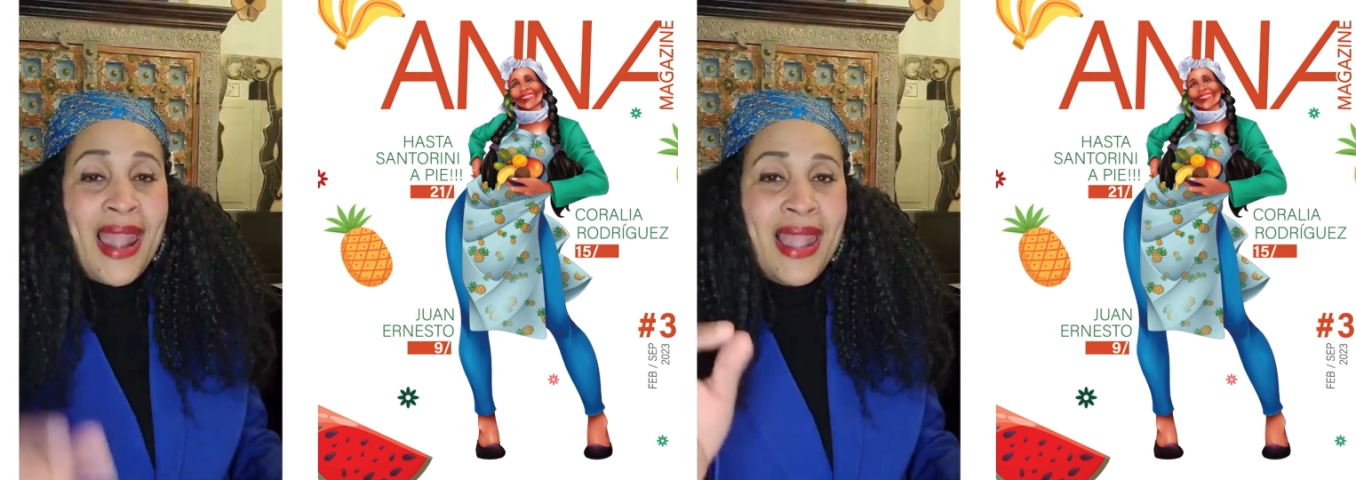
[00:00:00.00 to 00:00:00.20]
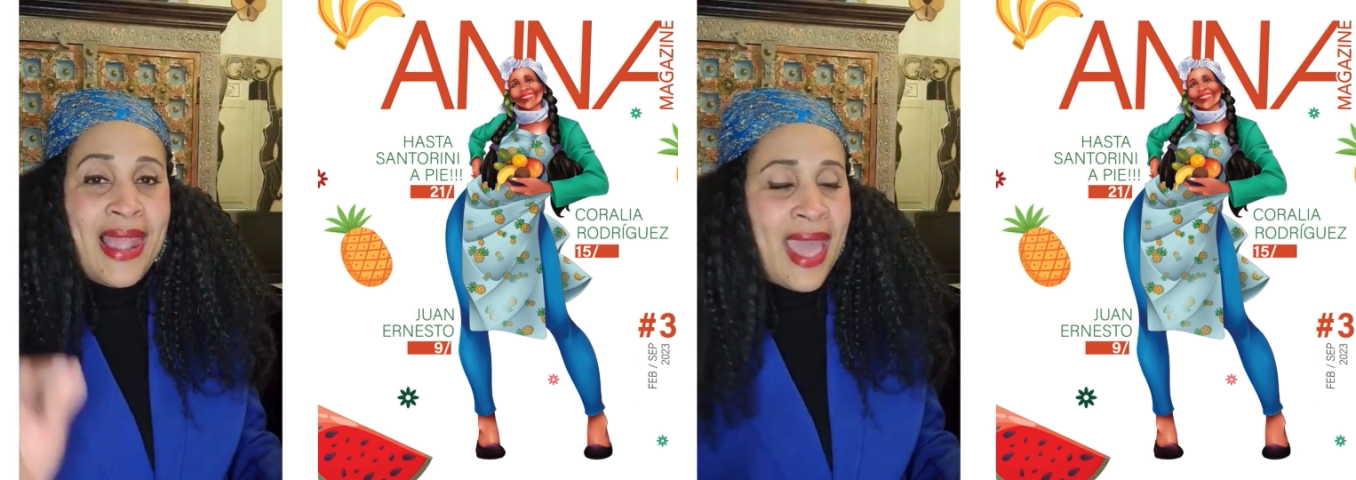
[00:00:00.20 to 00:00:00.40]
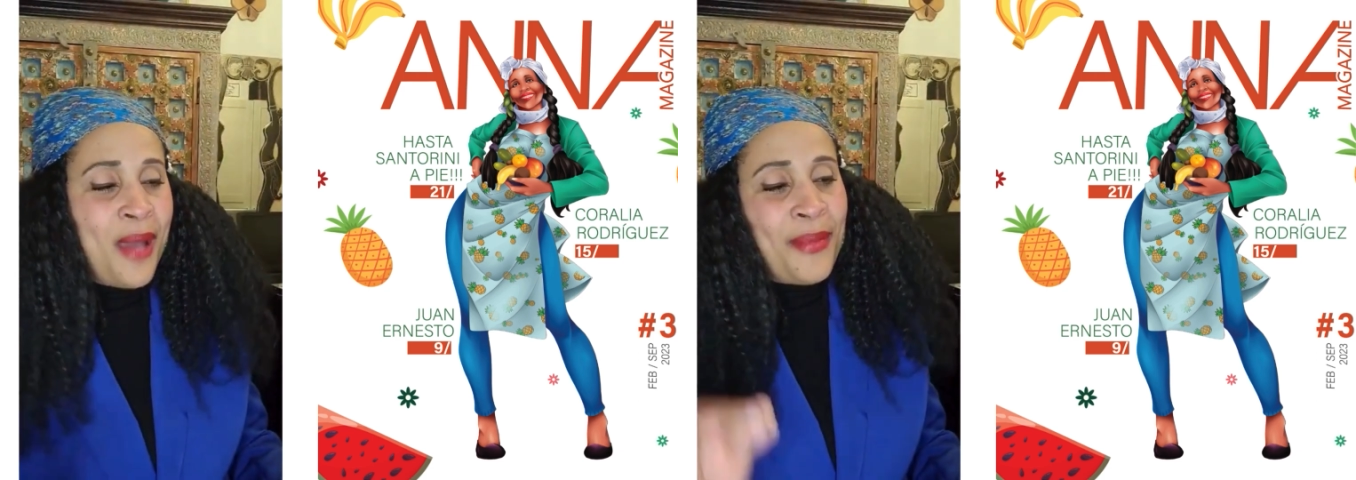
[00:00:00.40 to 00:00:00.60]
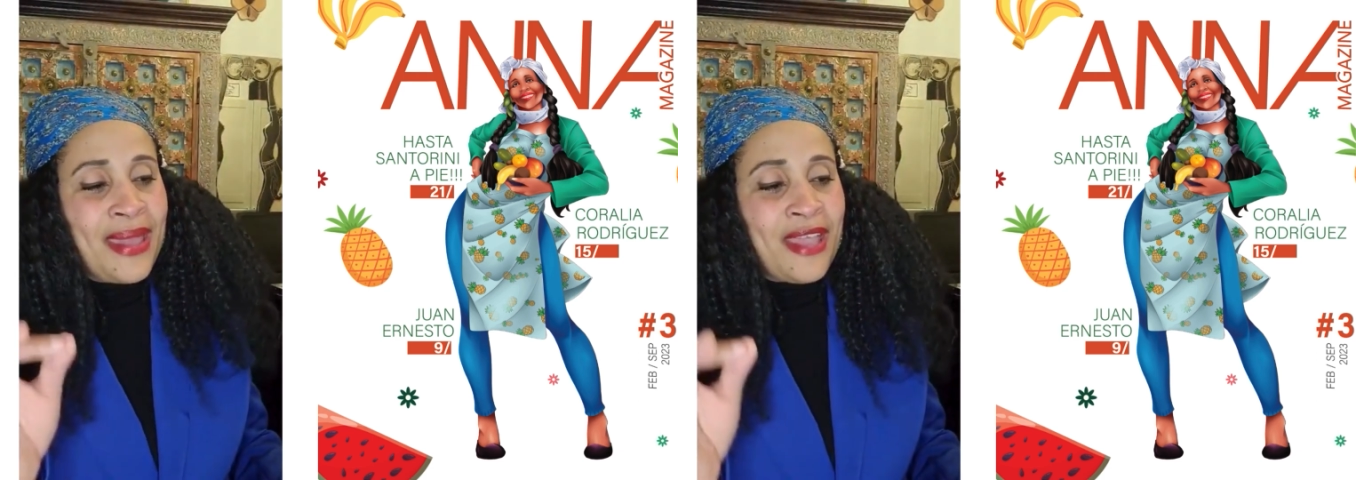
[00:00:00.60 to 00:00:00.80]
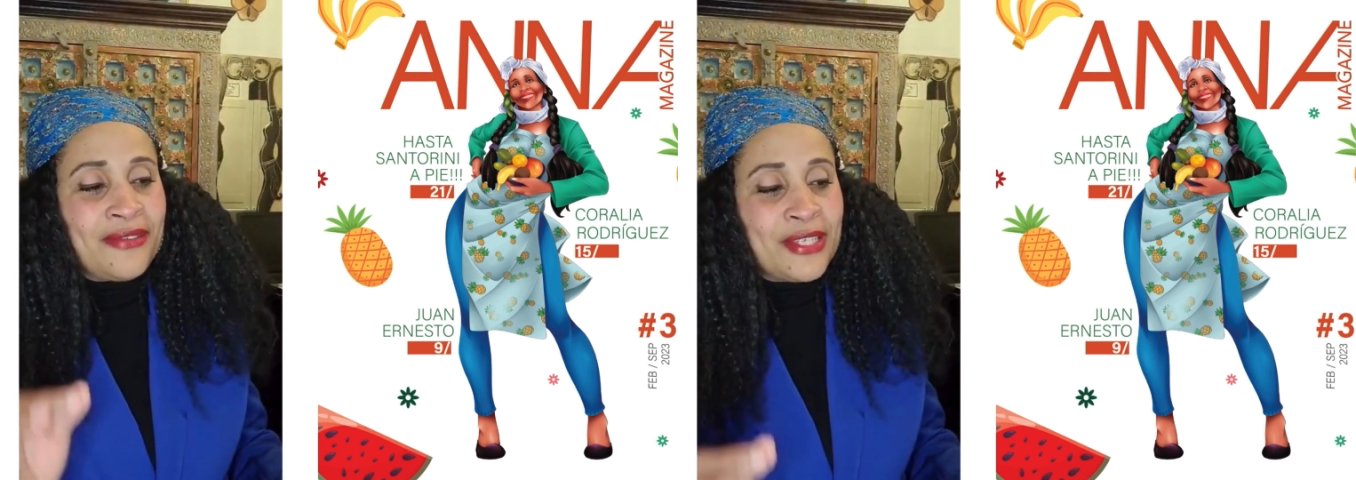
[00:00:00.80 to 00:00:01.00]
la
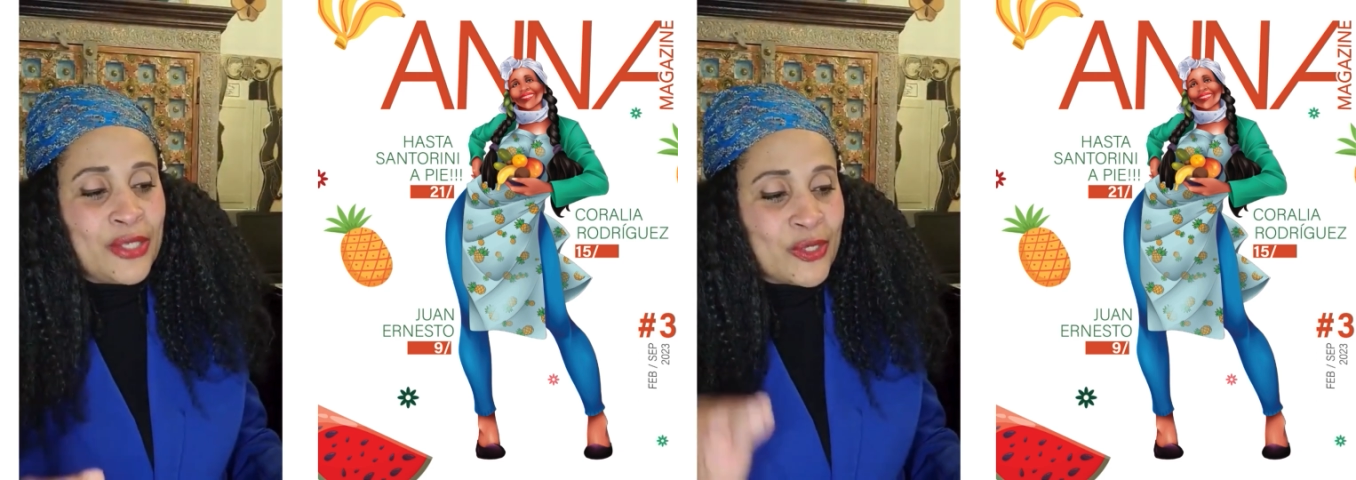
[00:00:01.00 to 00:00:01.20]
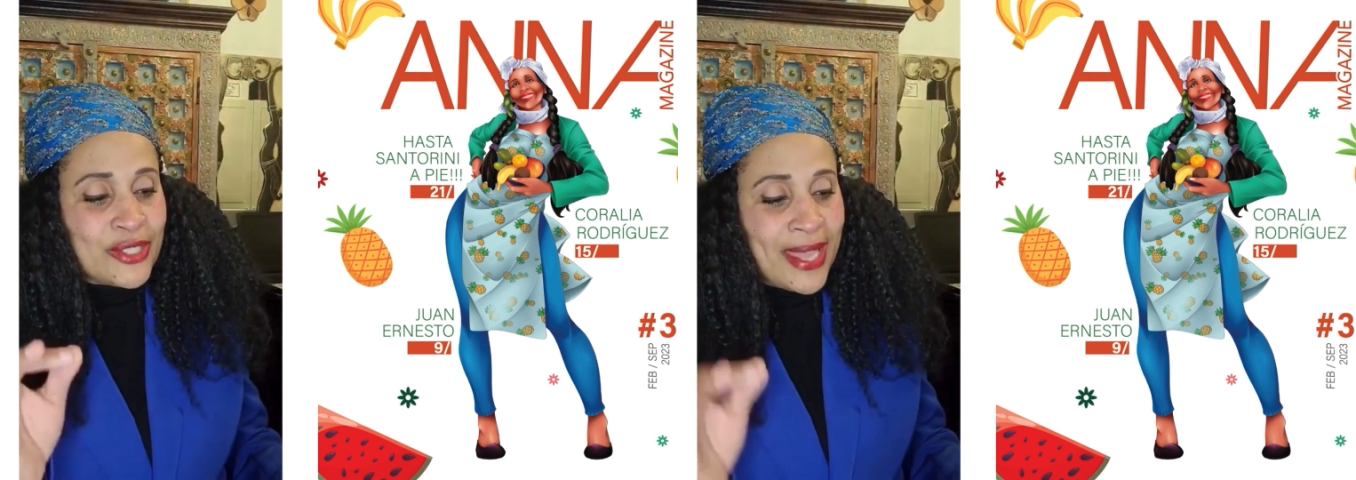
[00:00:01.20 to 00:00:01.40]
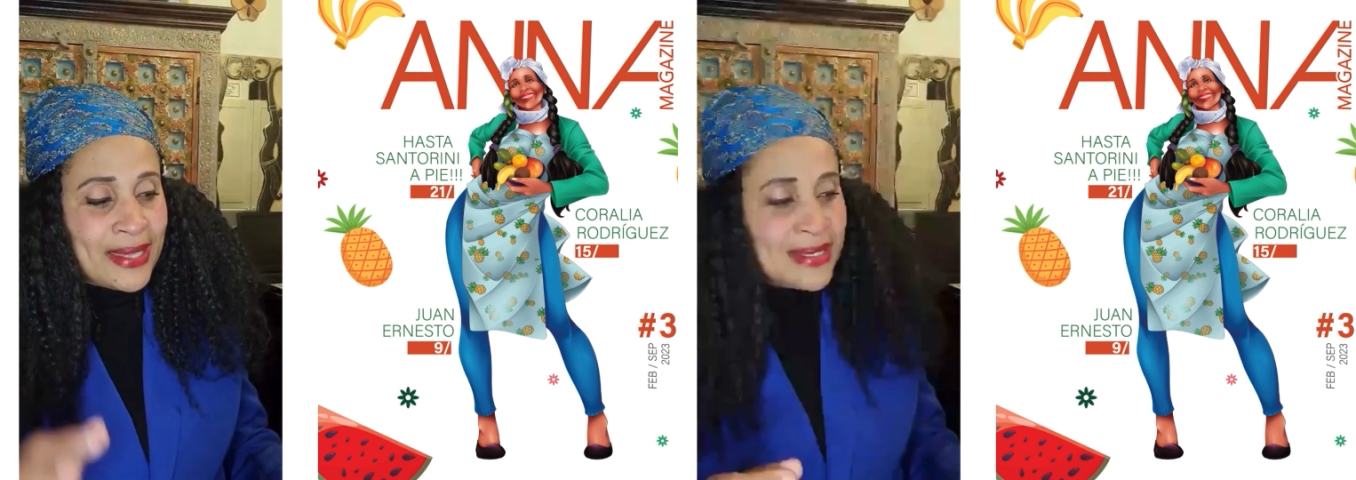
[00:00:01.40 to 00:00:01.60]
maravillosa